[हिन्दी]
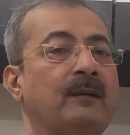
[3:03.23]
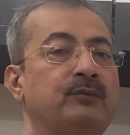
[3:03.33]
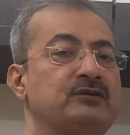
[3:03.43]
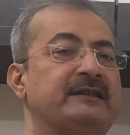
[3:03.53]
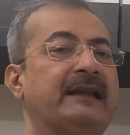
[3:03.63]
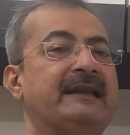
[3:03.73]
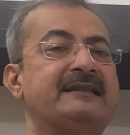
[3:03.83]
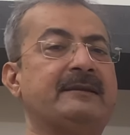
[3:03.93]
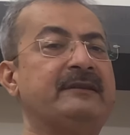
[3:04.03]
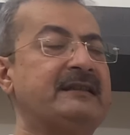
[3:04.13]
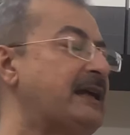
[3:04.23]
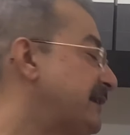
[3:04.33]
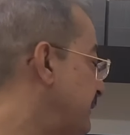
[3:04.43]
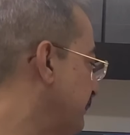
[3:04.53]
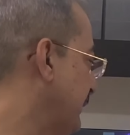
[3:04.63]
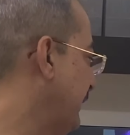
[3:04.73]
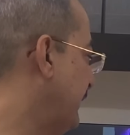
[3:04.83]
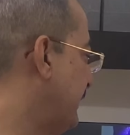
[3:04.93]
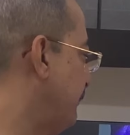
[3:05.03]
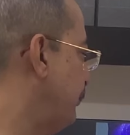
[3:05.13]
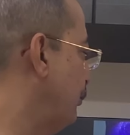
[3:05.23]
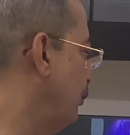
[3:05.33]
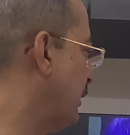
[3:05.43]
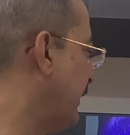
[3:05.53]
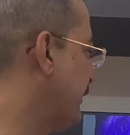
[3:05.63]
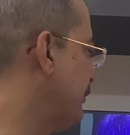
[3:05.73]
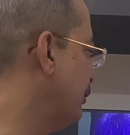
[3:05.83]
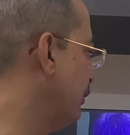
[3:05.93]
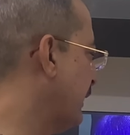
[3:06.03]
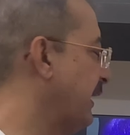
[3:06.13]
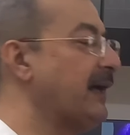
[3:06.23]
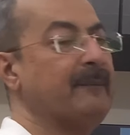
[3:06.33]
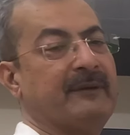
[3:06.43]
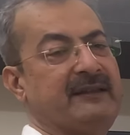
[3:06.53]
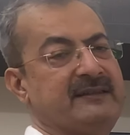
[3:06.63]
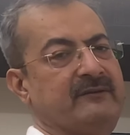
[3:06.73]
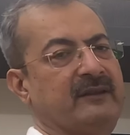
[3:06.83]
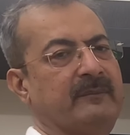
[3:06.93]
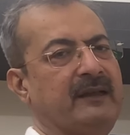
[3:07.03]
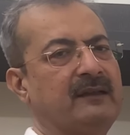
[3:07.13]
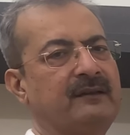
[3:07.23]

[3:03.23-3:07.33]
पुस्तनी नहीं जब इजादत मिलने के पूरे योग है आपके जीवन में